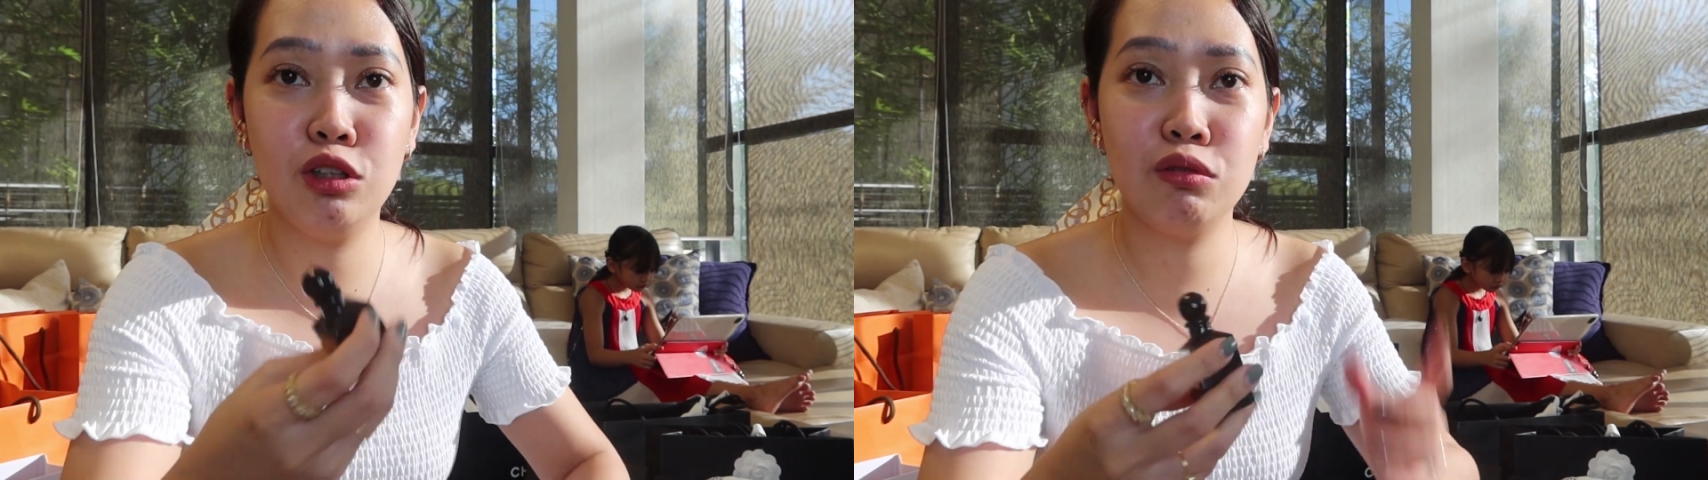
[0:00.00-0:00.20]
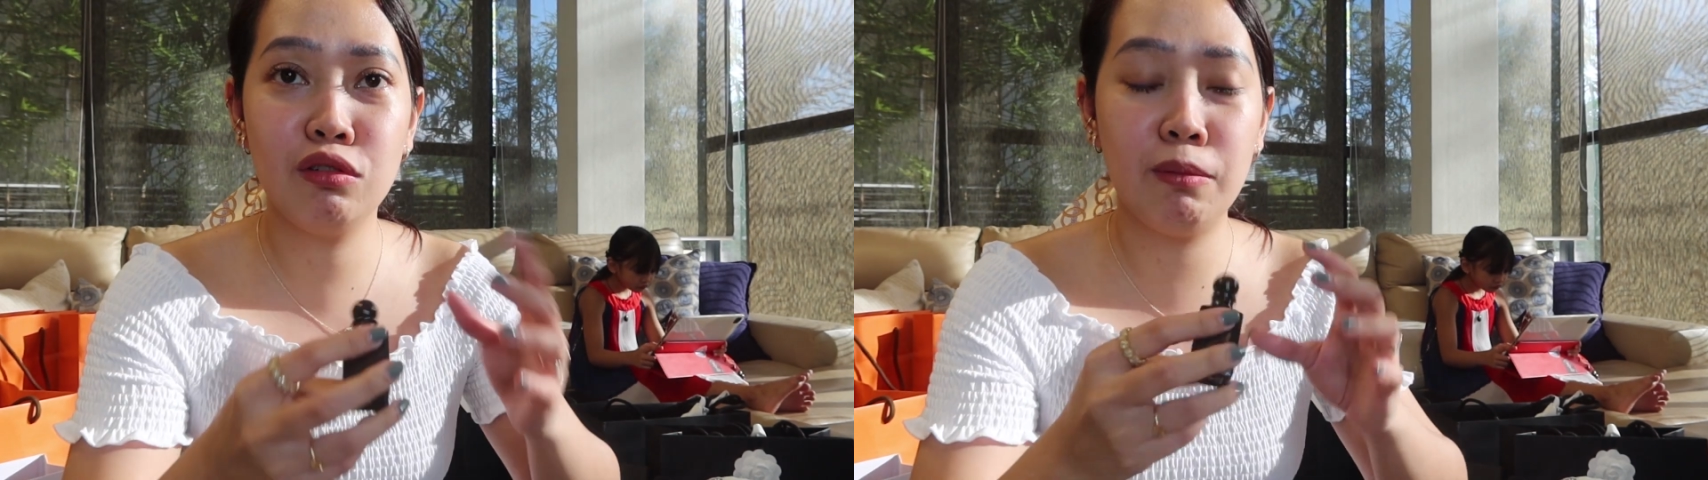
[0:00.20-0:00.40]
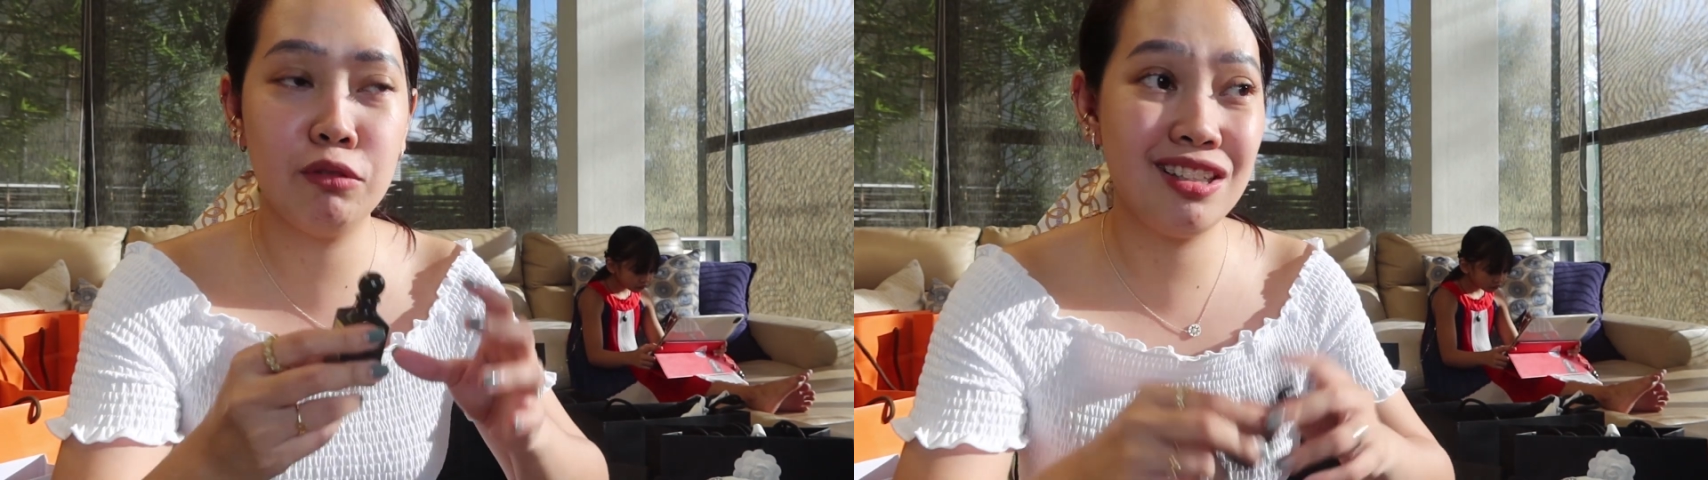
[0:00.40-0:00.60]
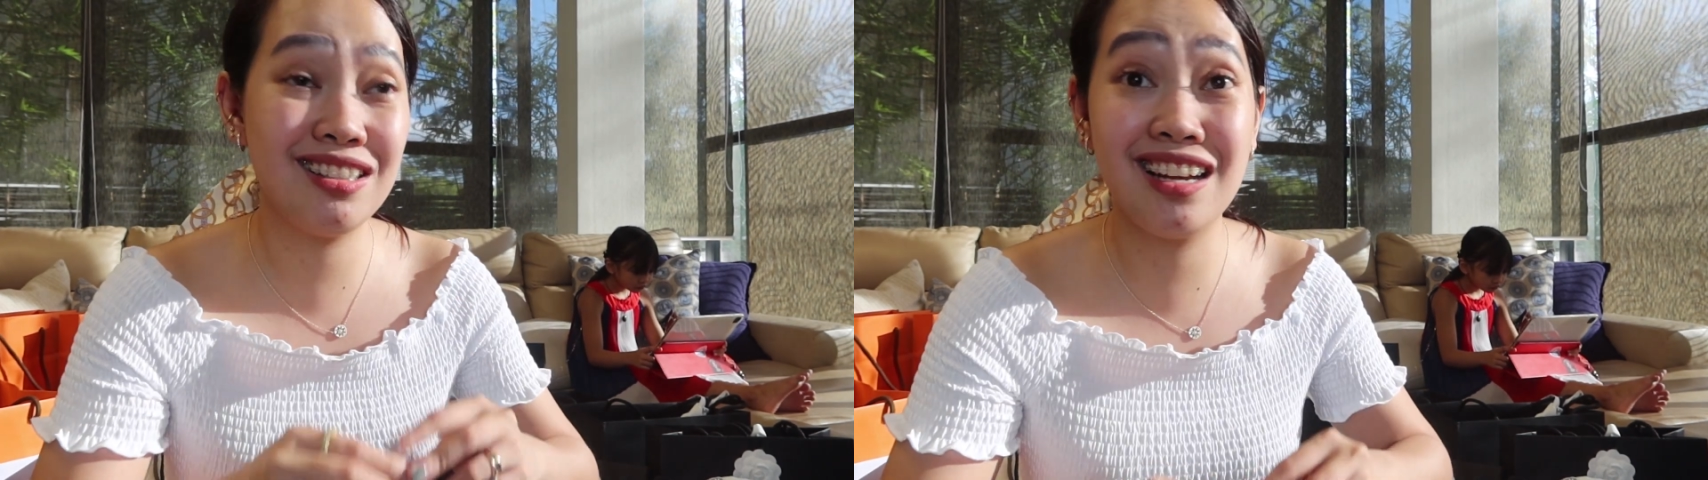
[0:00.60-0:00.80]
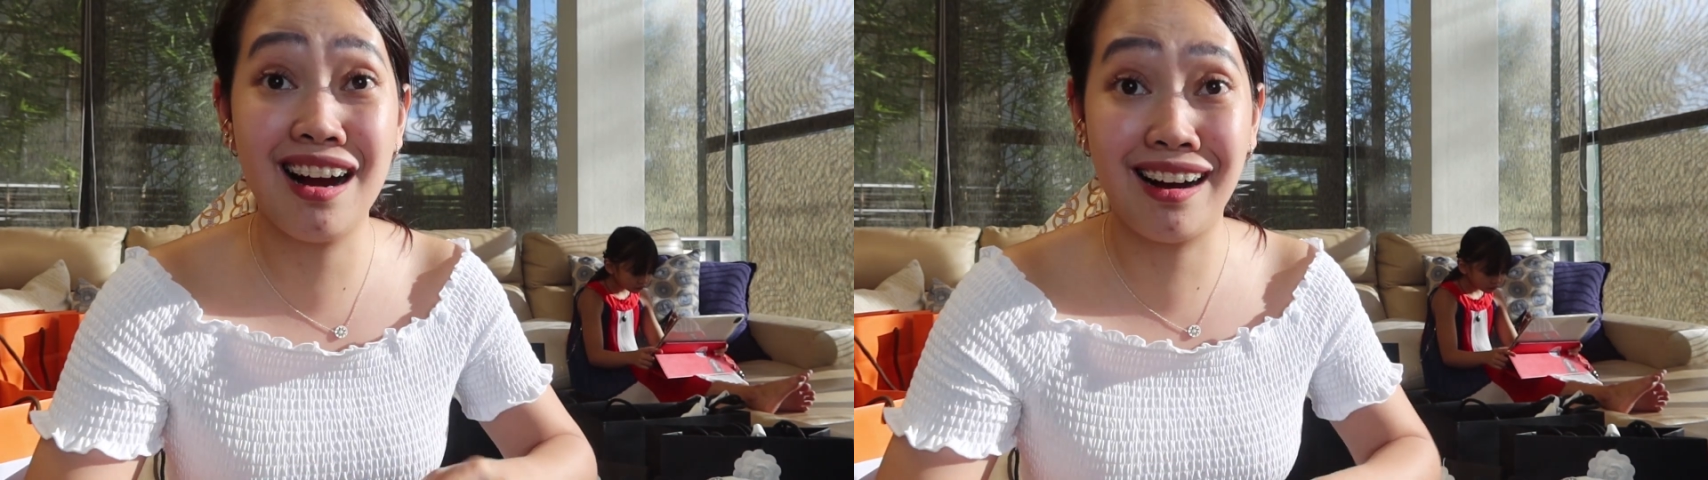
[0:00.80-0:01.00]
yung amoy
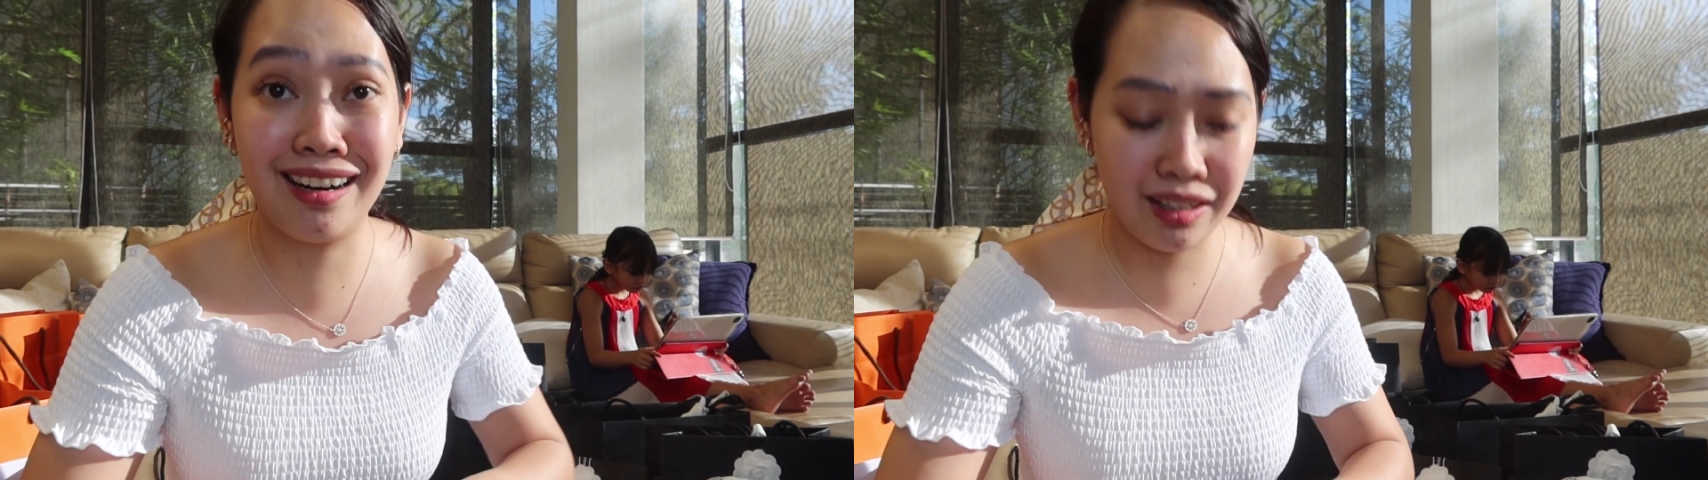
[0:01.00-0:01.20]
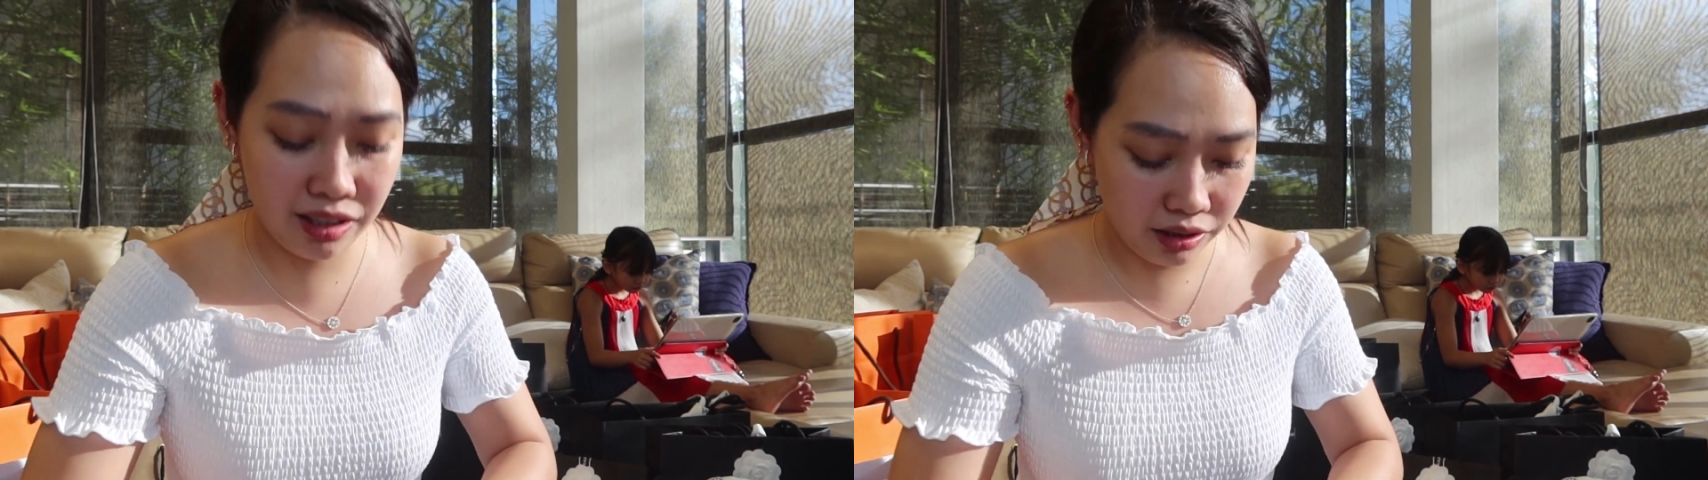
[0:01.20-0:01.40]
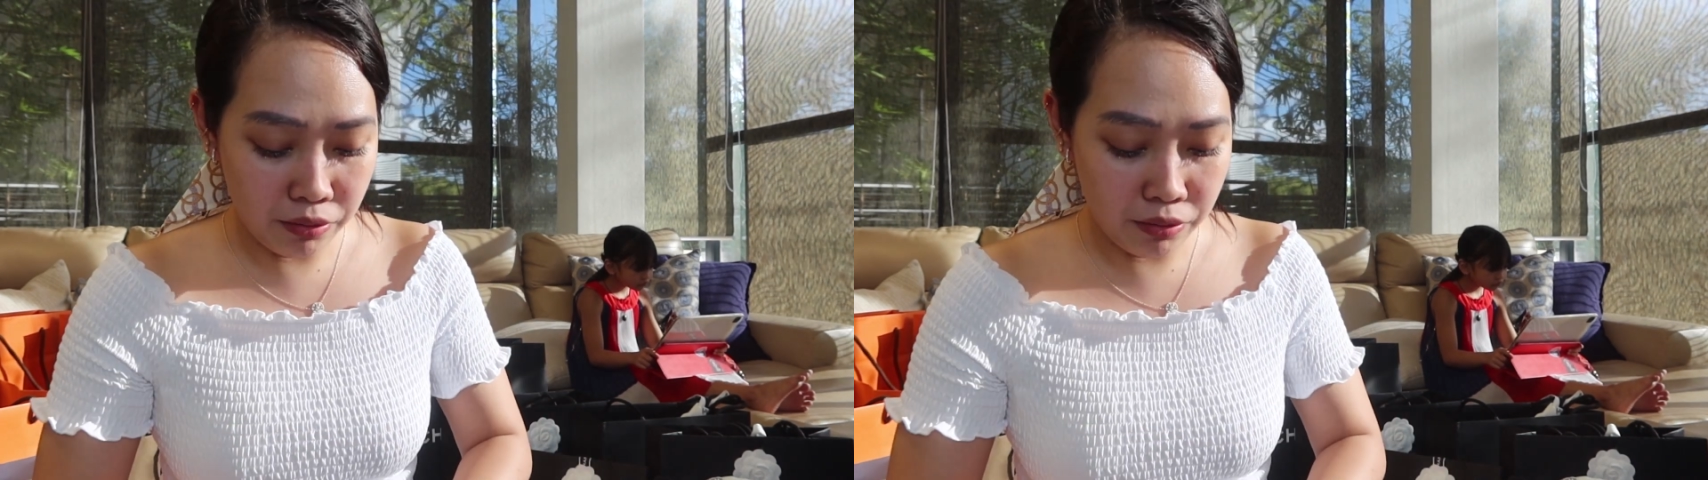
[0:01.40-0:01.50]
cigar.